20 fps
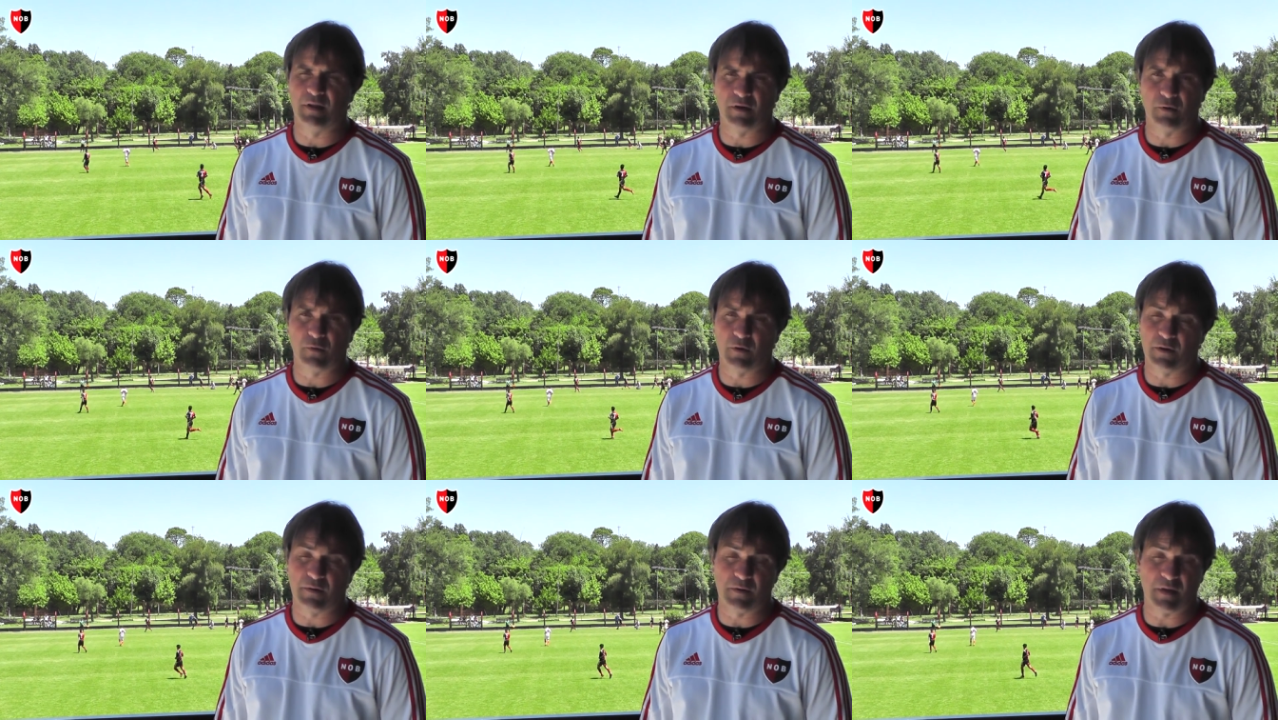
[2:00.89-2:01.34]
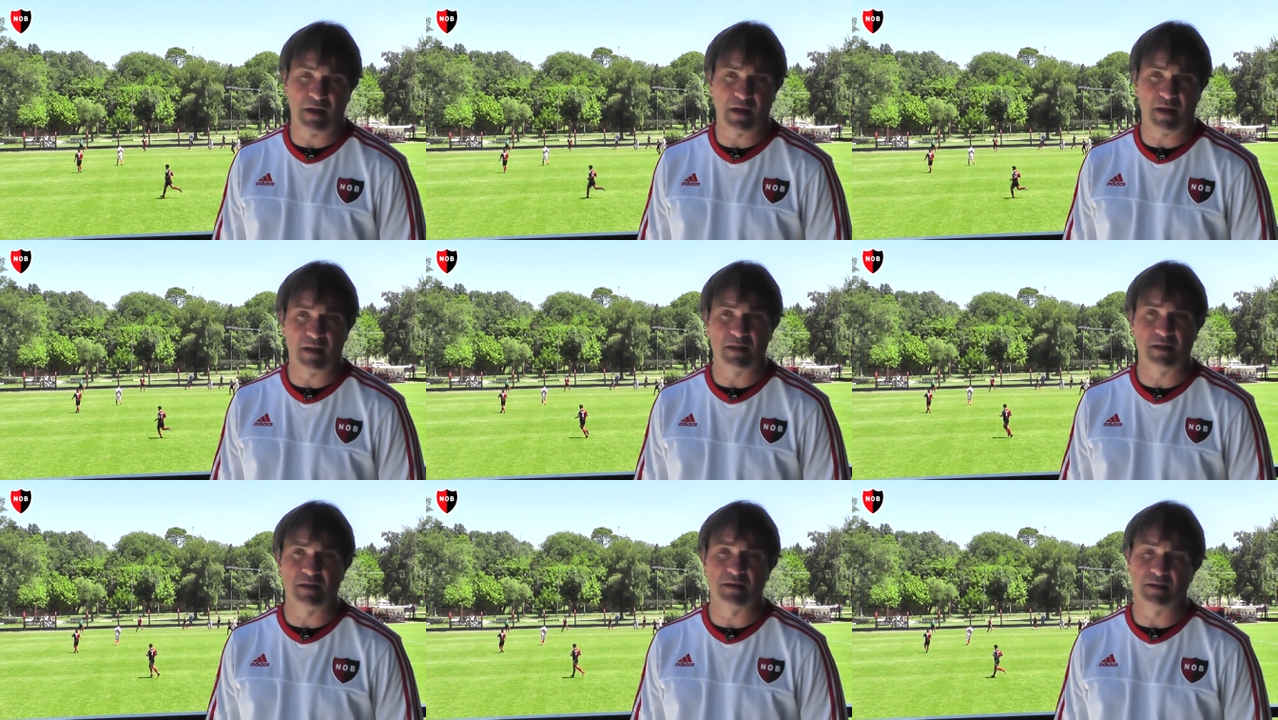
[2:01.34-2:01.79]
es de jugar
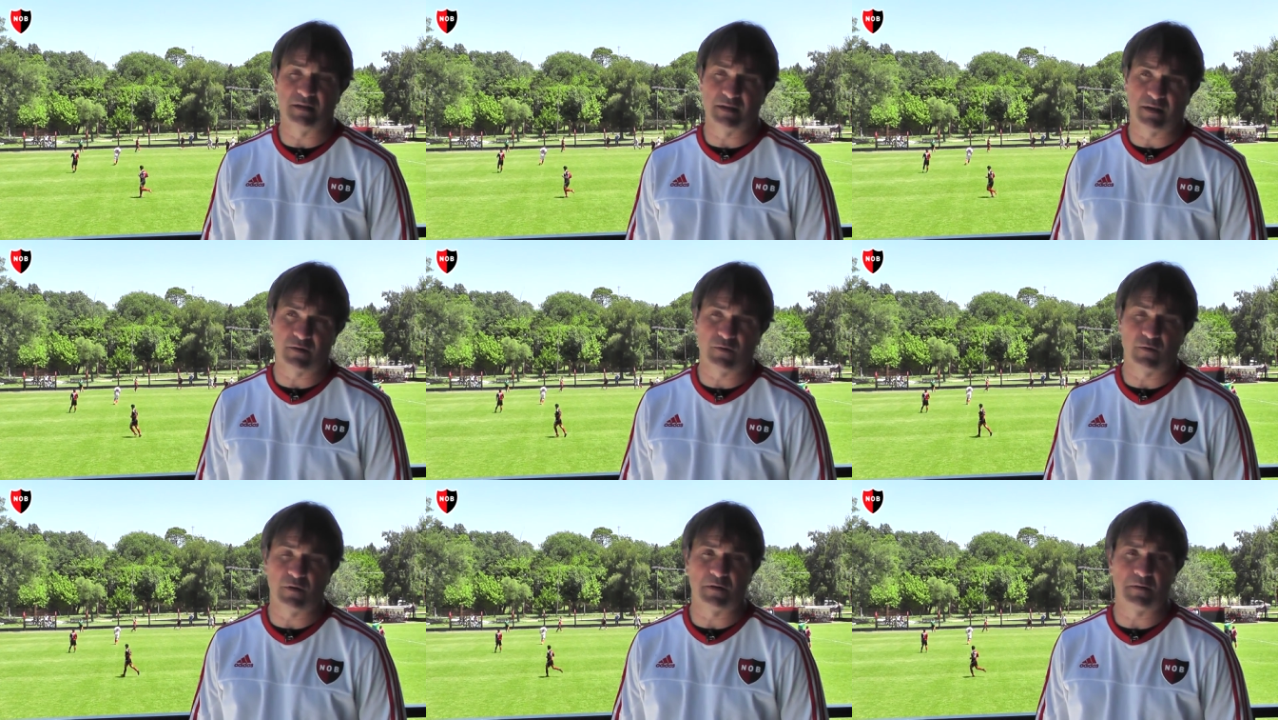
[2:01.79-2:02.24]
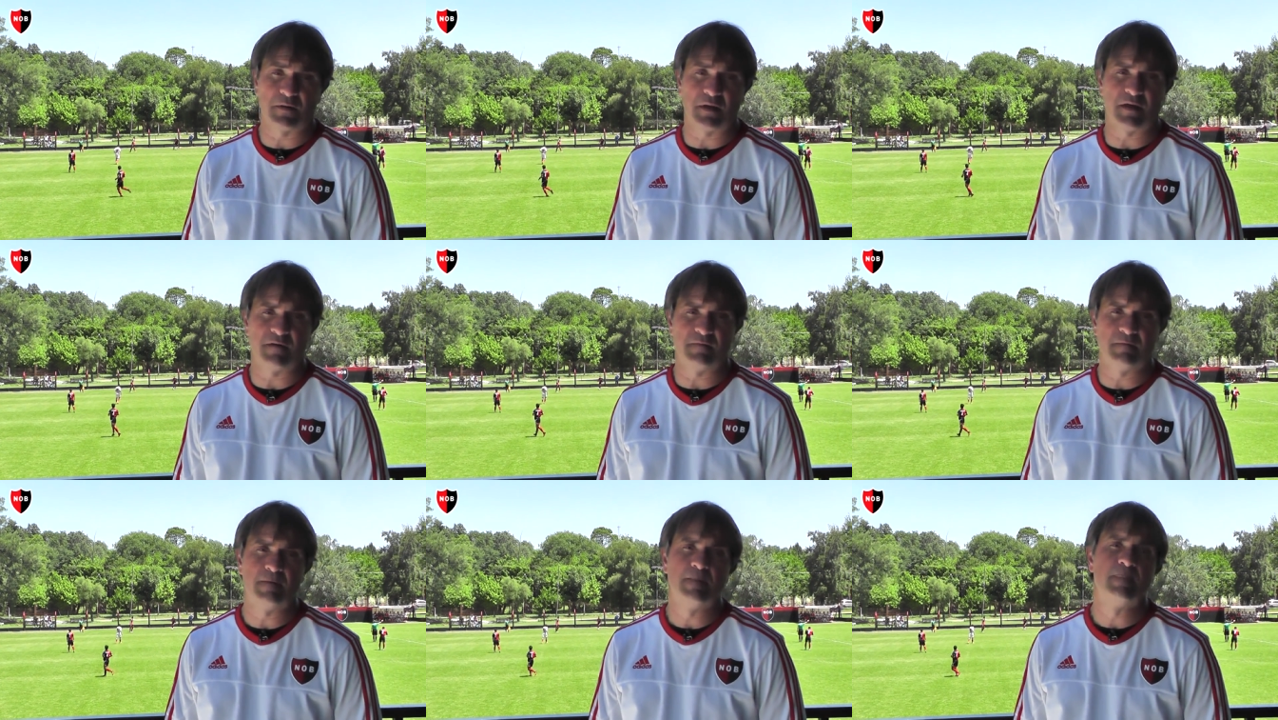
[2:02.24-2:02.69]
bien, de intentar jugar
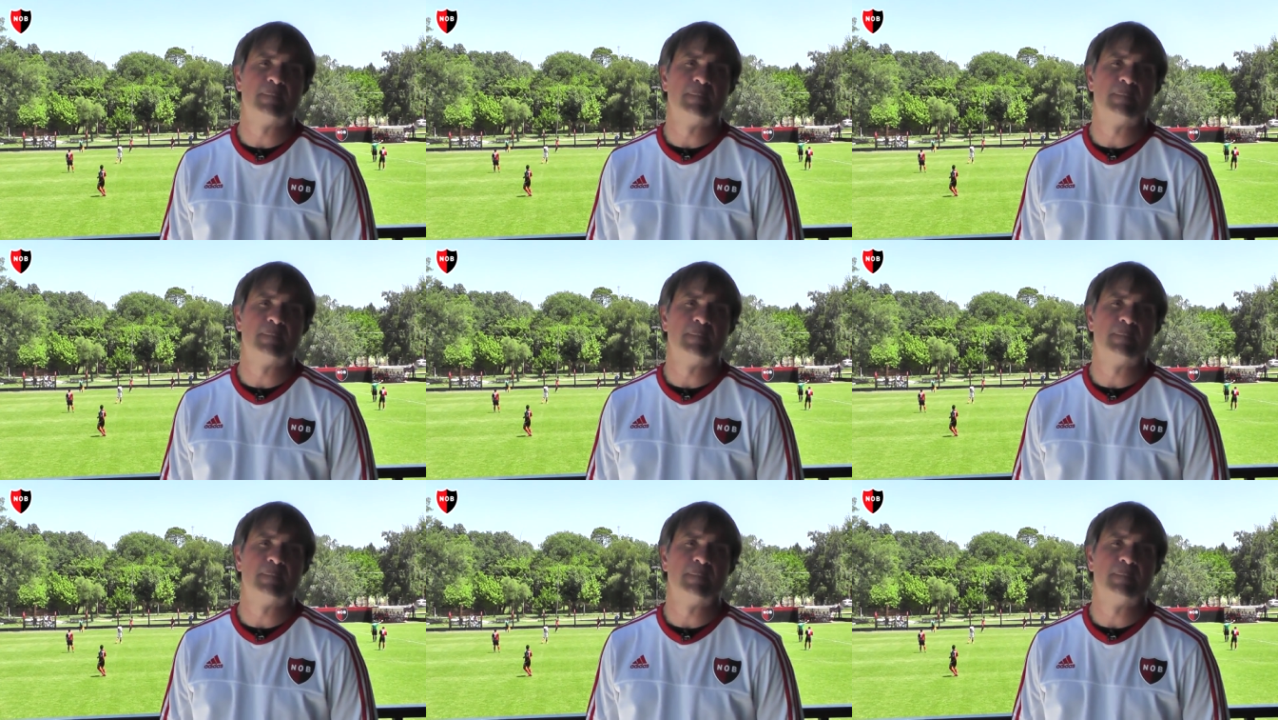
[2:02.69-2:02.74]
bien.